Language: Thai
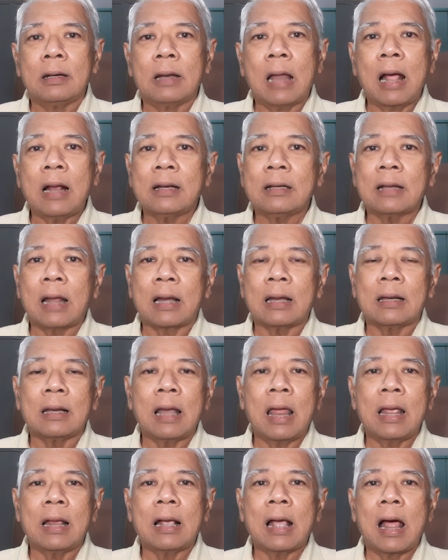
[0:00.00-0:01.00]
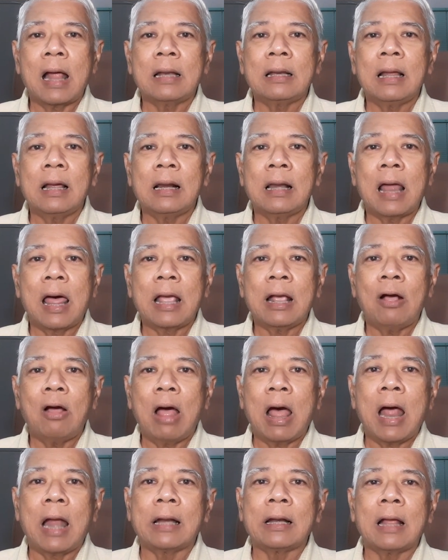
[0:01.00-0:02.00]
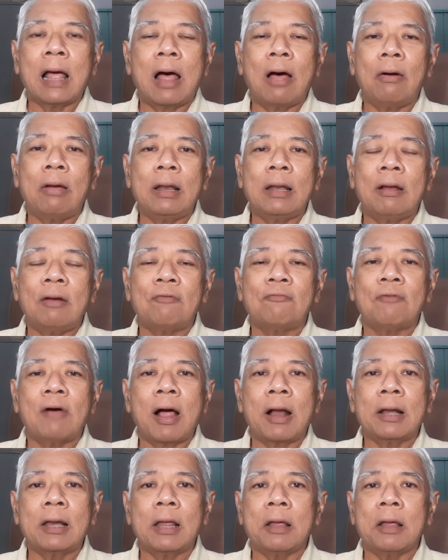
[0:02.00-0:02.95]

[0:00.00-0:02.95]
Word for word: นักจัดรายการทั้งหลายเขาอ่านข่าวให้ท่านฟังเนี่